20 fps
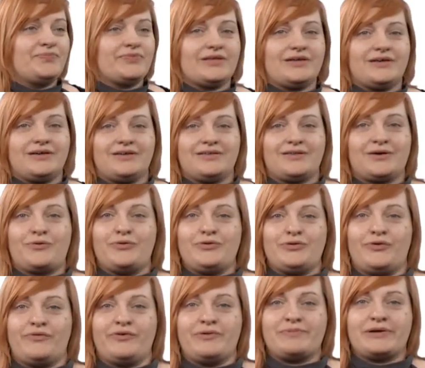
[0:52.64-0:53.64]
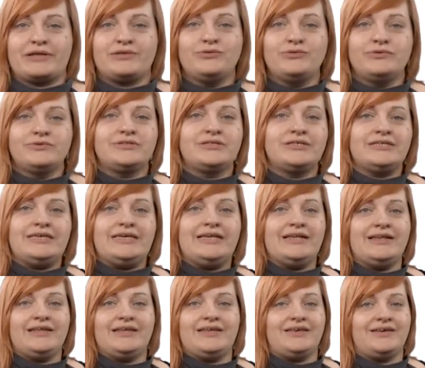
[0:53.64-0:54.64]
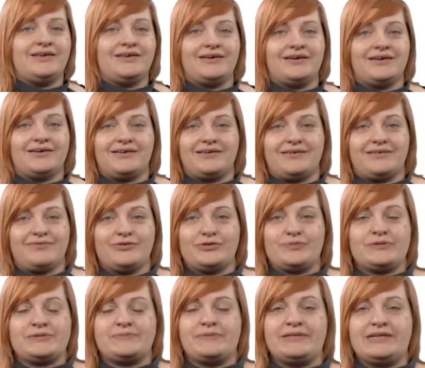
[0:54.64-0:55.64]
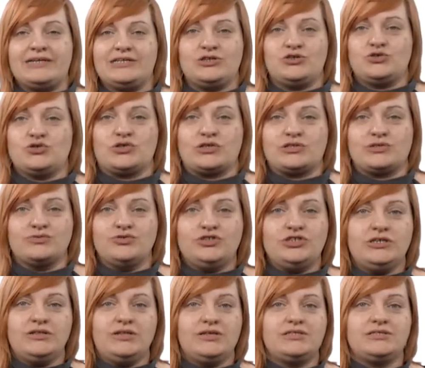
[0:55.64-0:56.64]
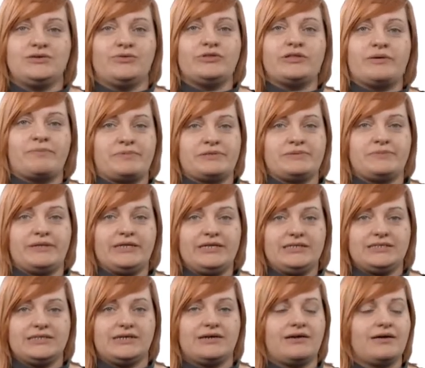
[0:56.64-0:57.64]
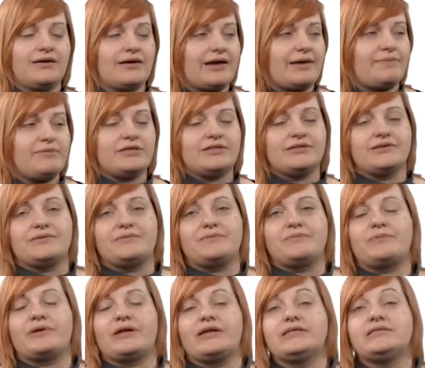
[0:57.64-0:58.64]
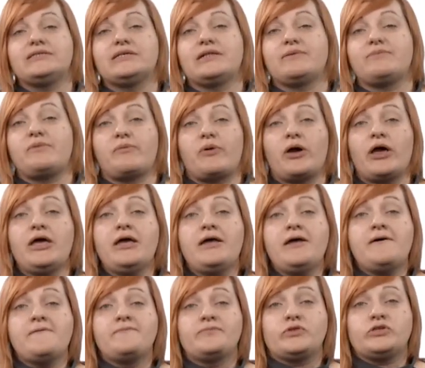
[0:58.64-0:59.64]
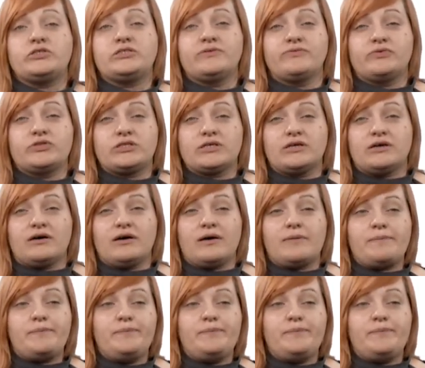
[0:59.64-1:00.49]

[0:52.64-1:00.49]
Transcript: а, такой новый продукт, или а, вот посмотрите, что-то случилось, ой, там посмотрите, комета пролетела мимо. То есть вот а,